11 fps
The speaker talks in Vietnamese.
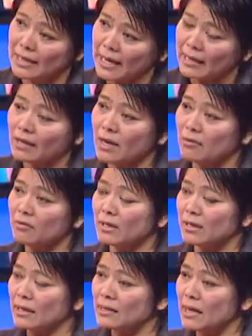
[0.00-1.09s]
tranh hay
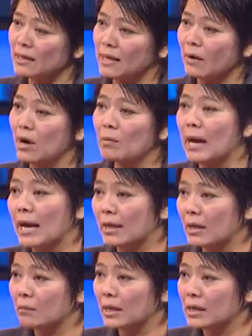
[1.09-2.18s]
vì cá nhân nào không hài
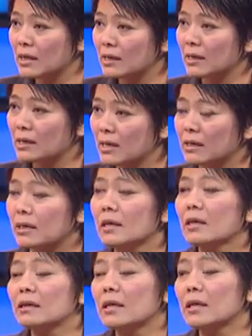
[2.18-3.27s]
lòng cái gì cái gì
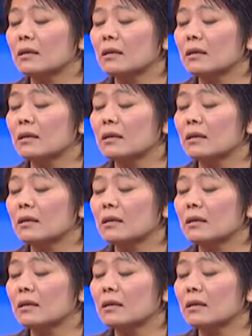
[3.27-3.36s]
yeah.